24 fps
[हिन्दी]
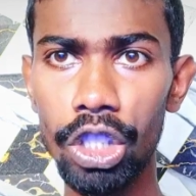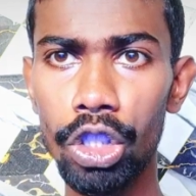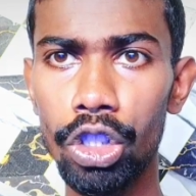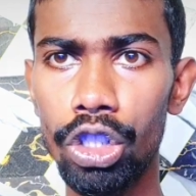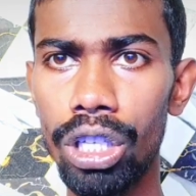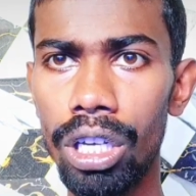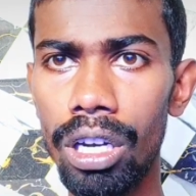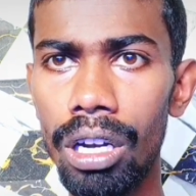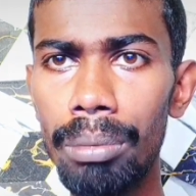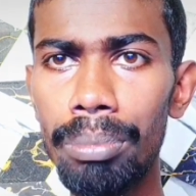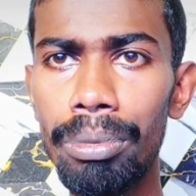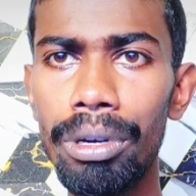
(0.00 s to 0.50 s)

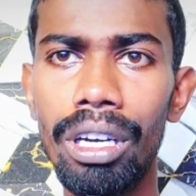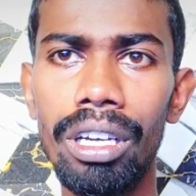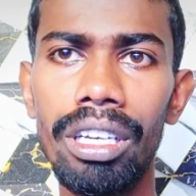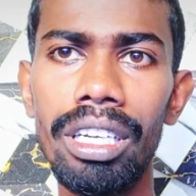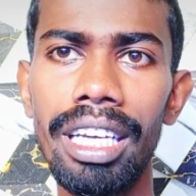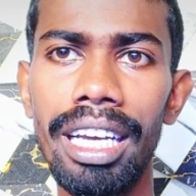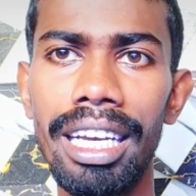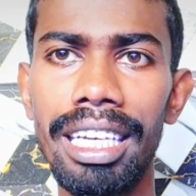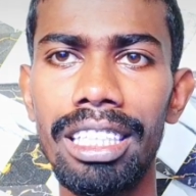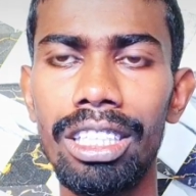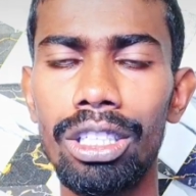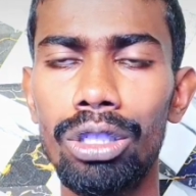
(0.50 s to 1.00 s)
चैनल पर
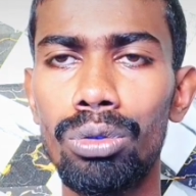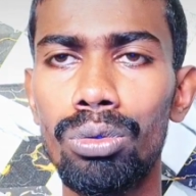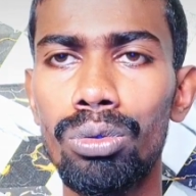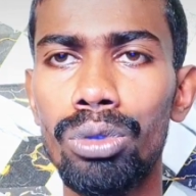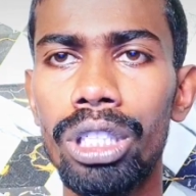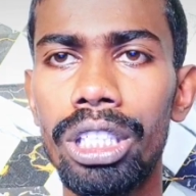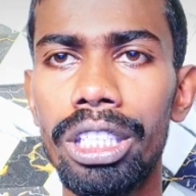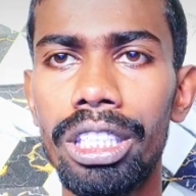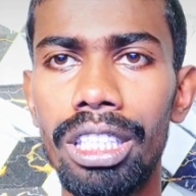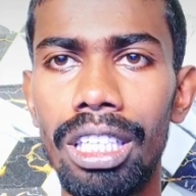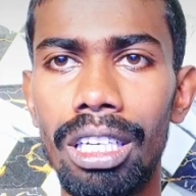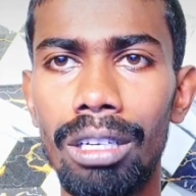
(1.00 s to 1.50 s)
नए आए तो
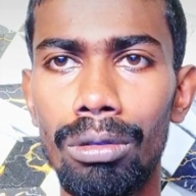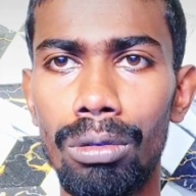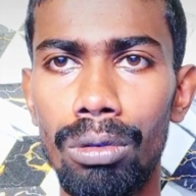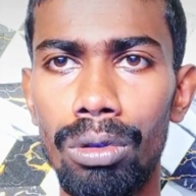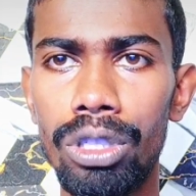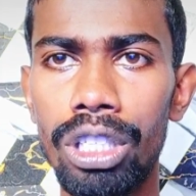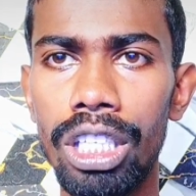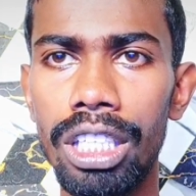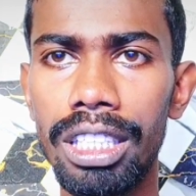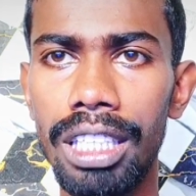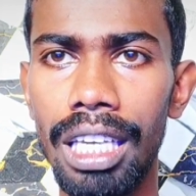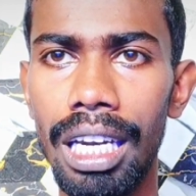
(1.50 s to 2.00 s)
जरूर से इस चैनल
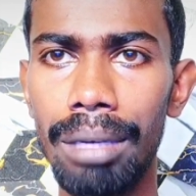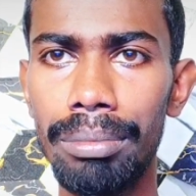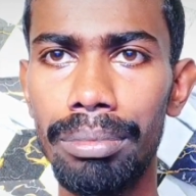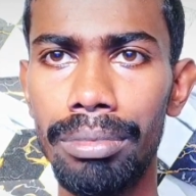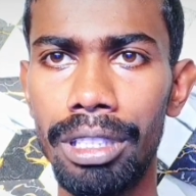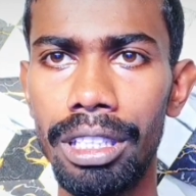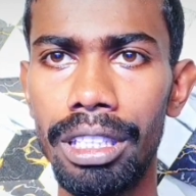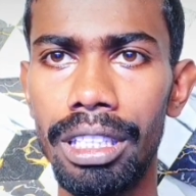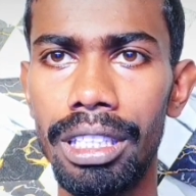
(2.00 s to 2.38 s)
को सब्सक्राइब